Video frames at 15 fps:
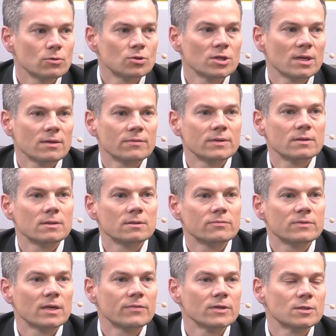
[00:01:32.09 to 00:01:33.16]
skrócie, najwi
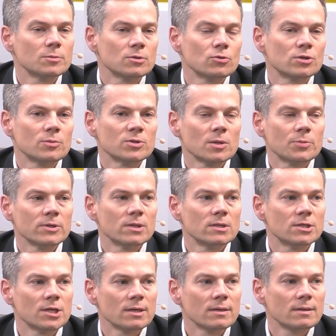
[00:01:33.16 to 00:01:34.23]
największym skrócie kredyt można
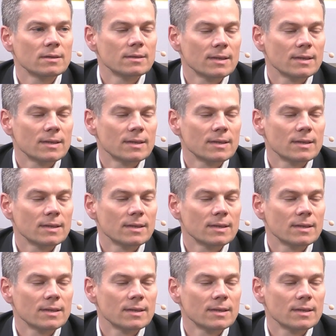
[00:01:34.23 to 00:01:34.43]
powiedzieć, że,